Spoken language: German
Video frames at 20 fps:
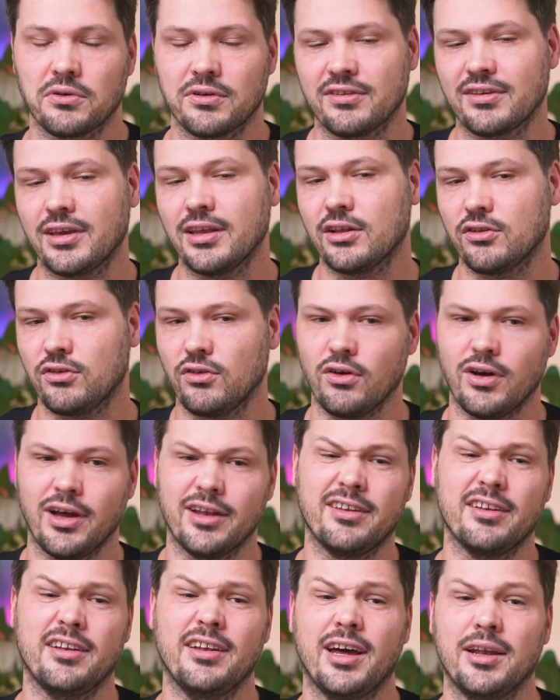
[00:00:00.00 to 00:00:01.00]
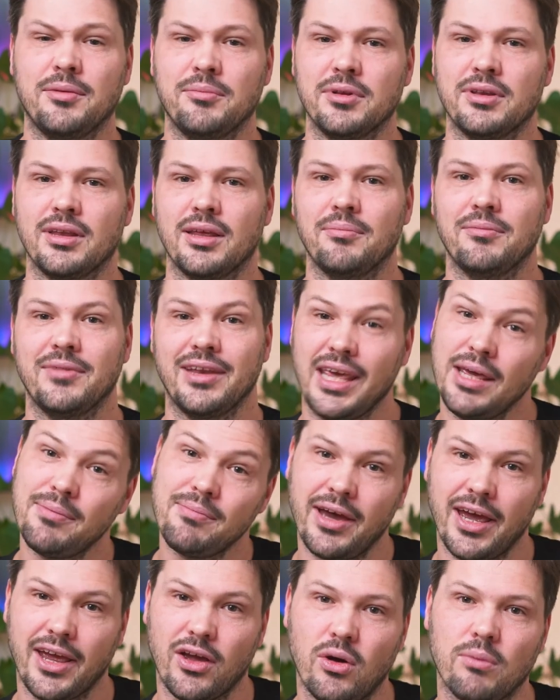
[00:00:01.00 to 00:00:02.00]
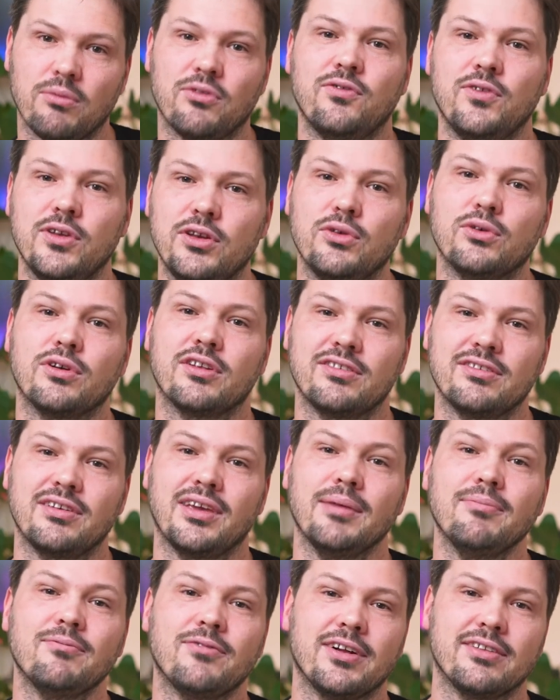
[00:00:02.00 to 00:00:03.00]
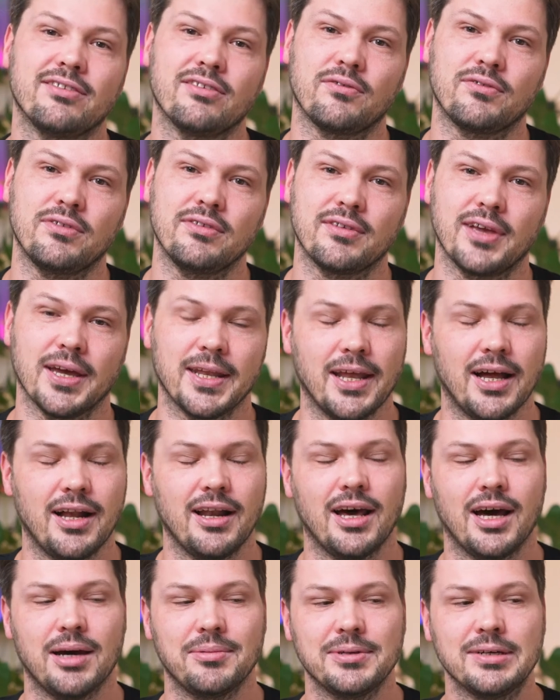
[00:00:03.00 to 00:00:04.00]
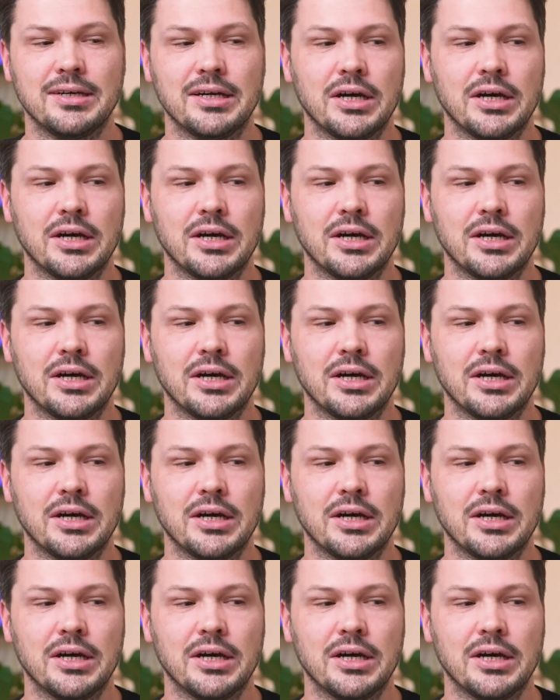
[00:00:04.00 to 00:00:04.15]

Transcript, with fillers: Und das geht natürlich auch Hand in Hand mit dem Nebeneinkommensvideo, das ich ebenfalls auf diesem Kanal habe.